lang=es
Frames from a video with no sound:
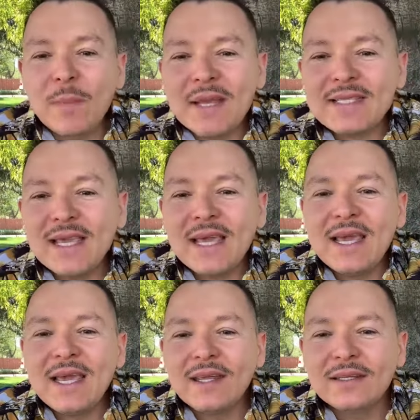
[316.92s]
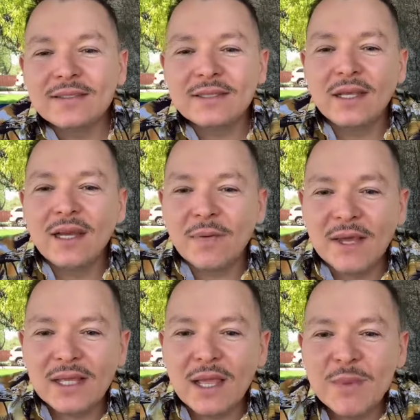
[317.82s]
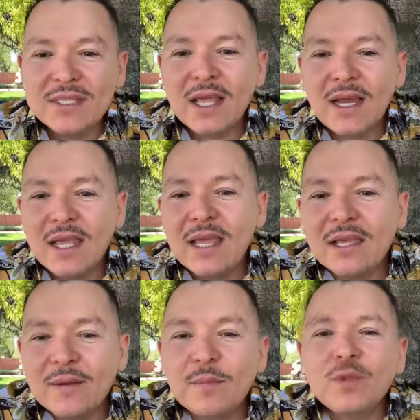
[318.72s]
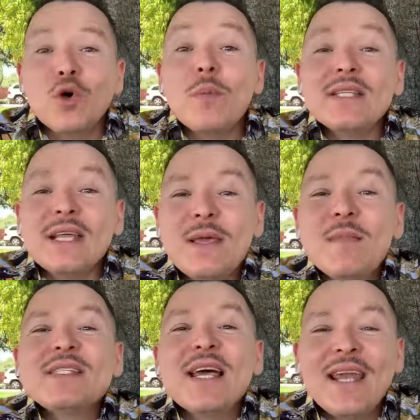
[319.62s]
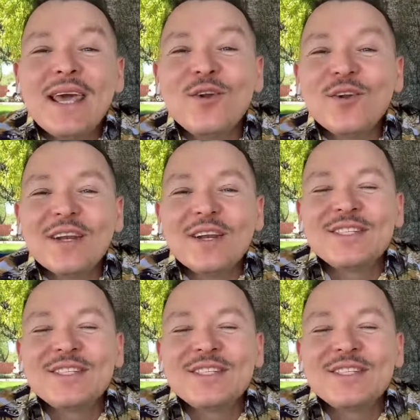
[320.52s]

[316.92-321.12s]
lo que pasa que en la banda me salí, no me salí, me salieron.